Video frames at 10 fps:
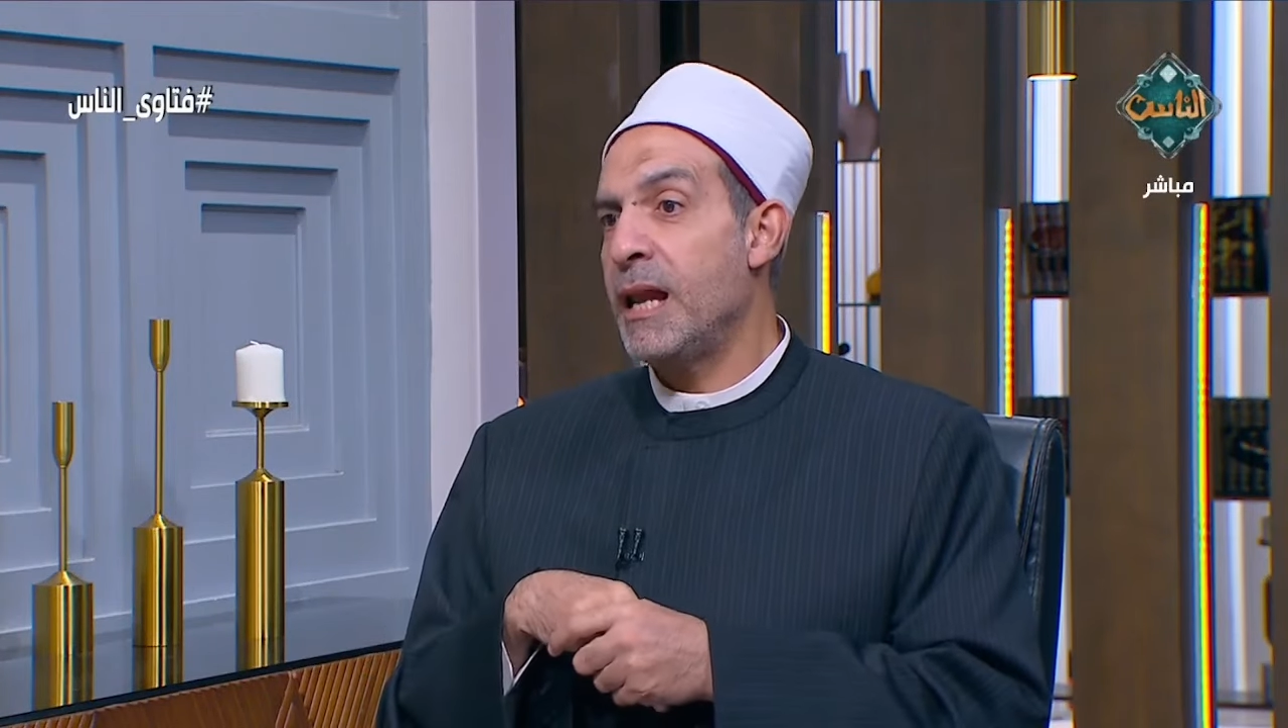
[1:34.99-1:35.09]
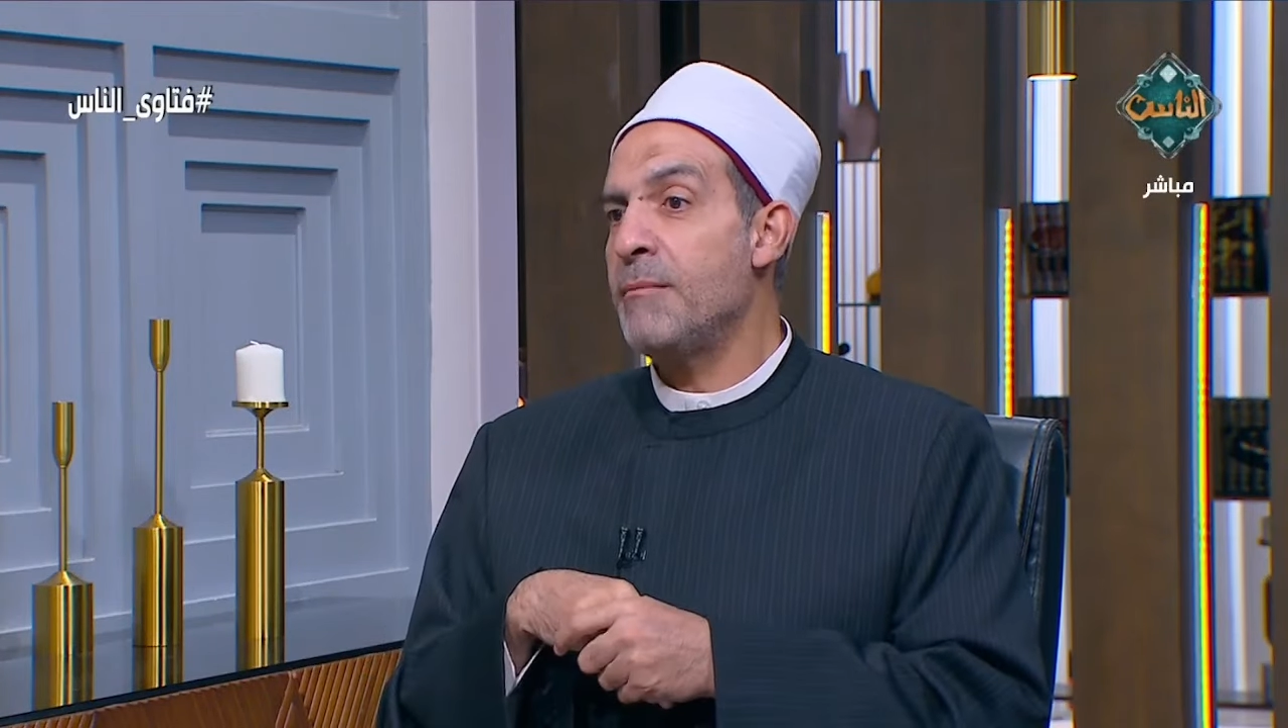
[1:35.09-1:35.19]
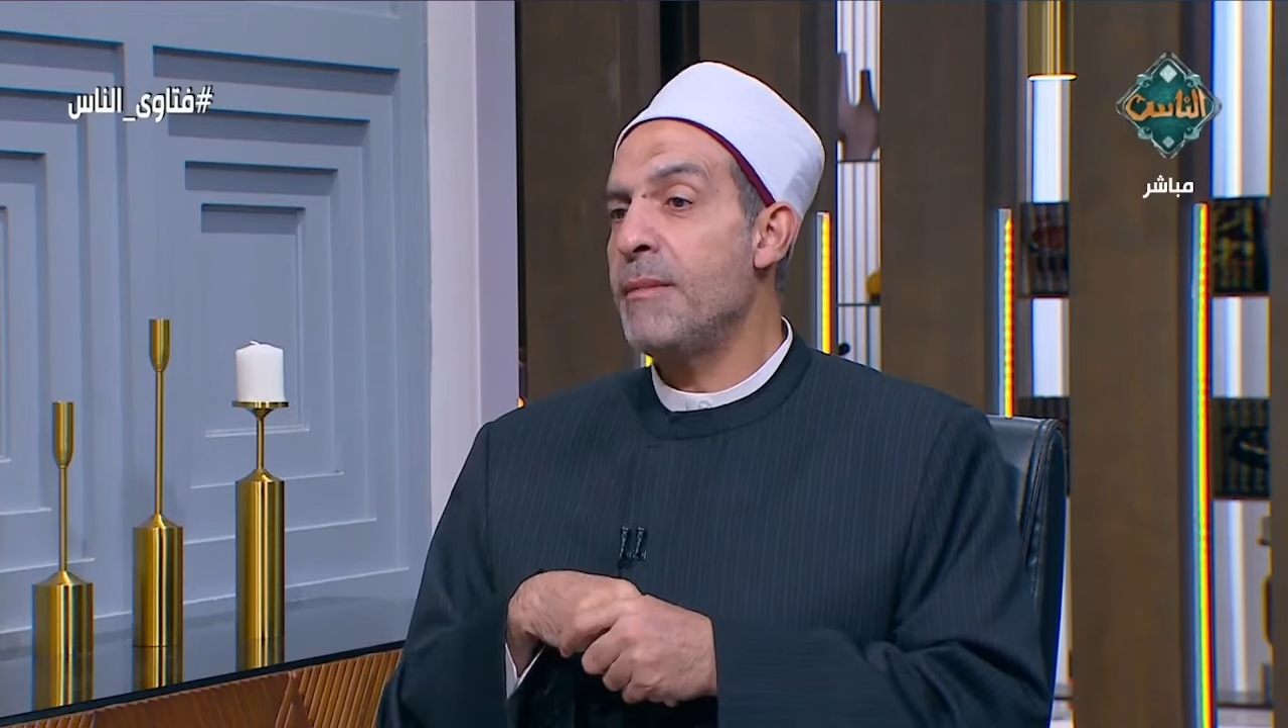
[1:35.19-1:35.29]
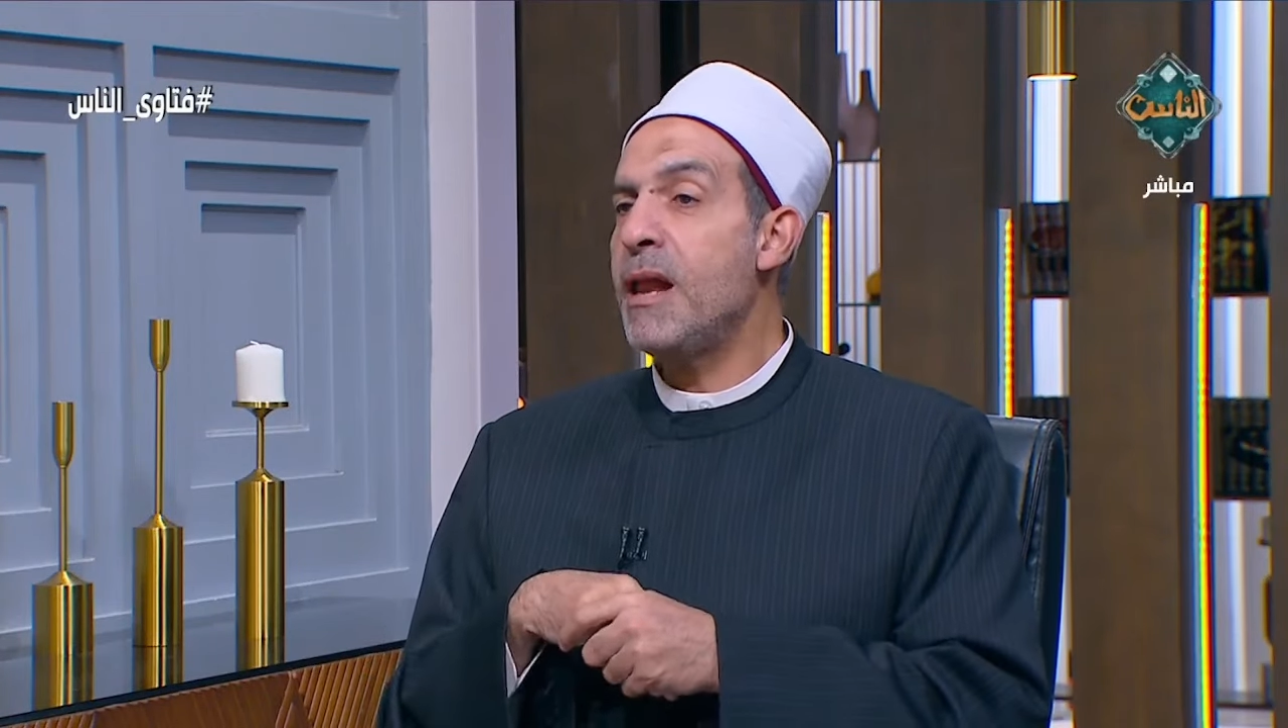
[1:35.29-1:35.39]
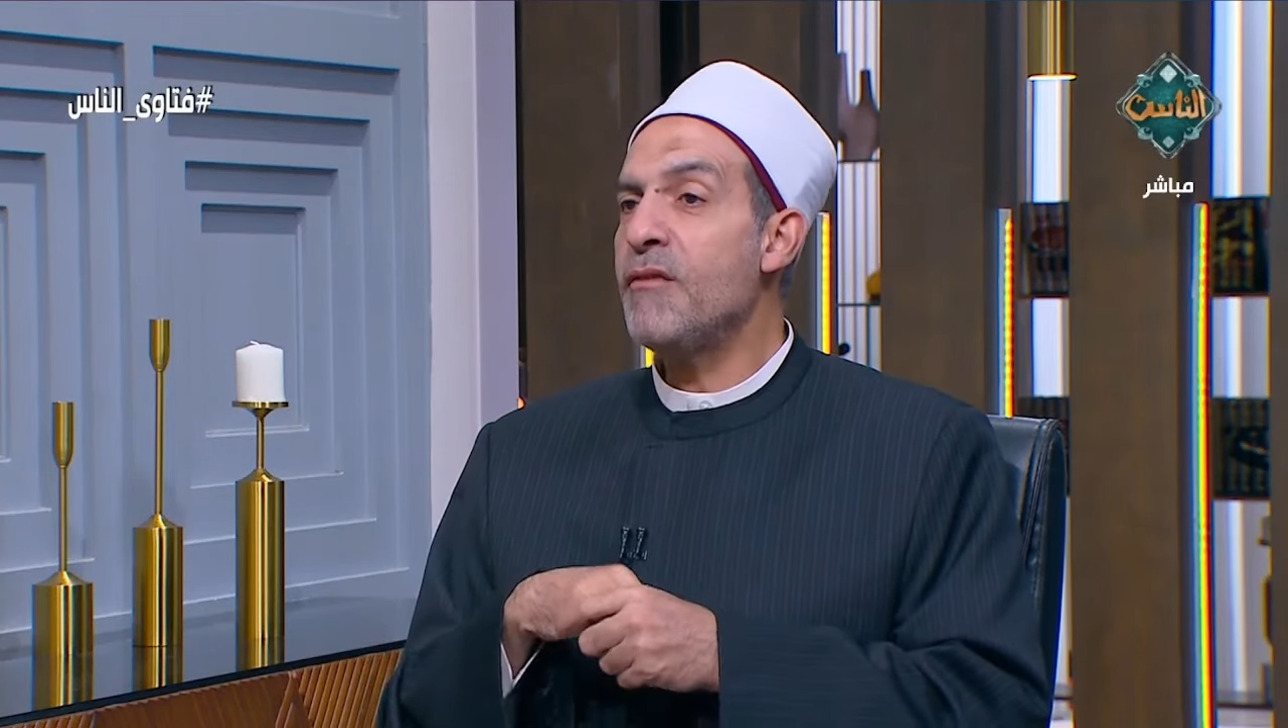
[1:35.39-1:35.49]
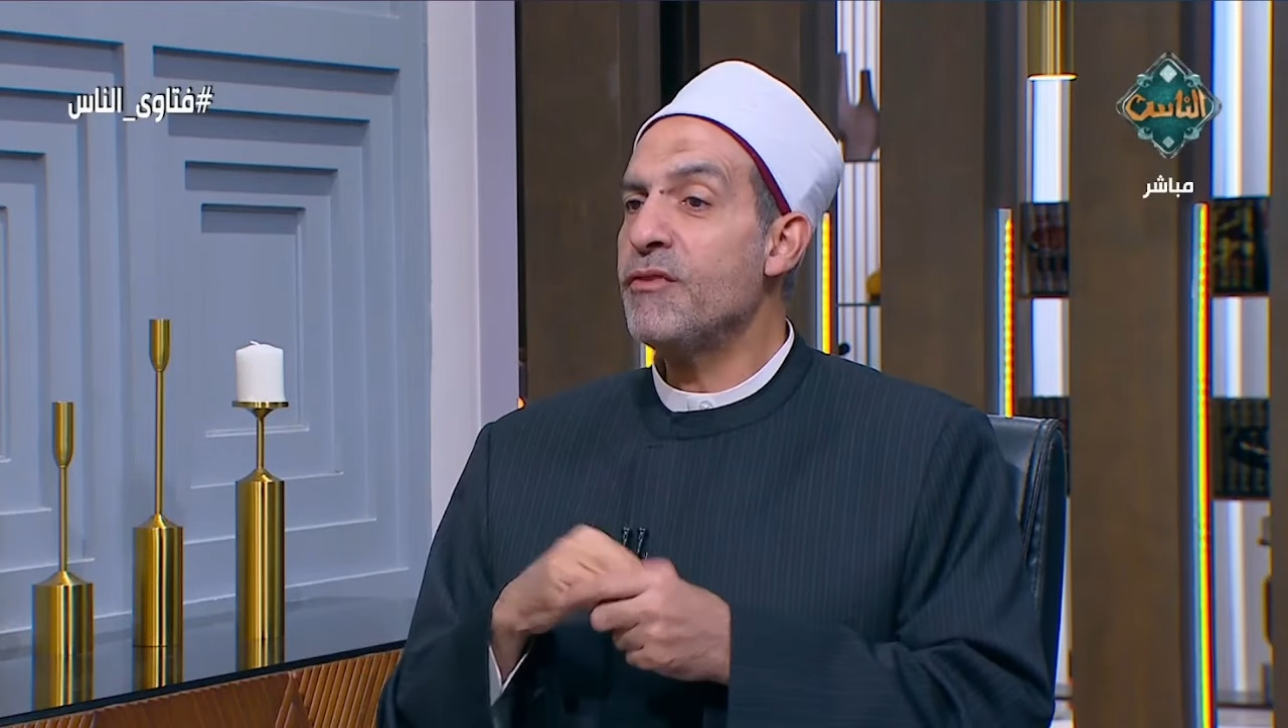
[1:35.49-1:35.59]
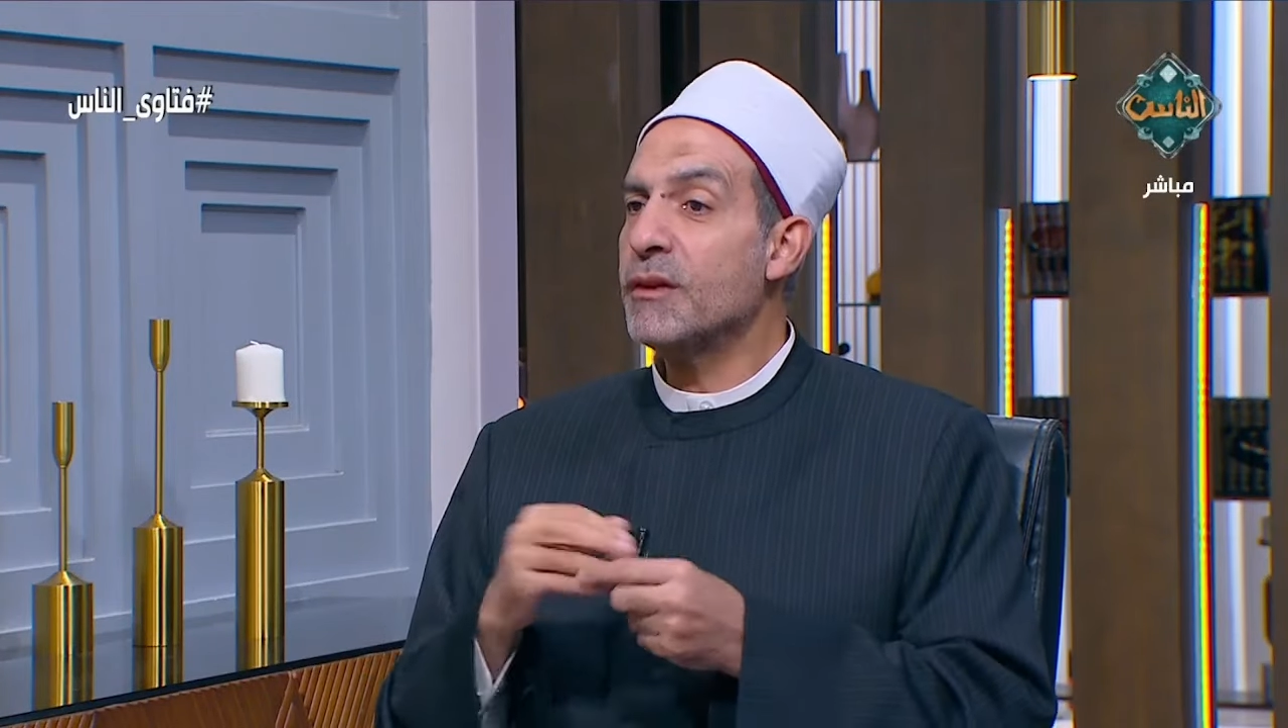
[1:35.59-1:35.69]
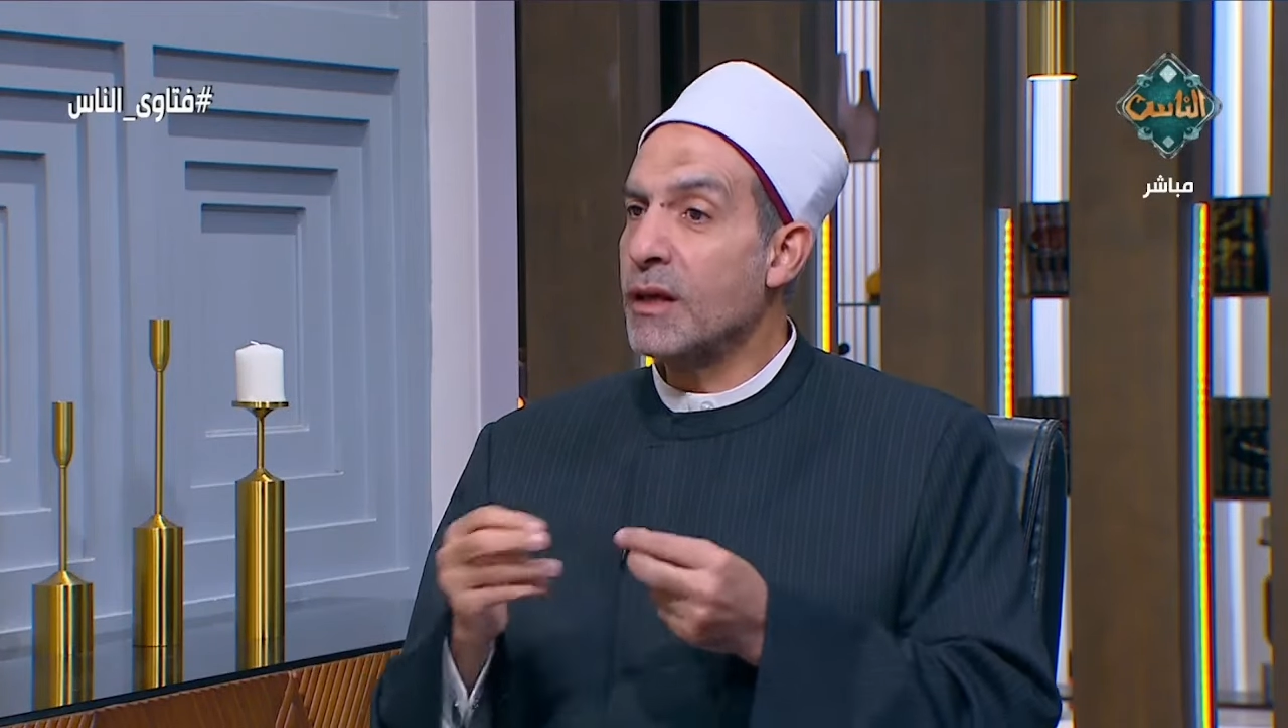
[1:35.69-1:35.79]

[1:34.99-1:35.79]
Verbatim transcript: المال في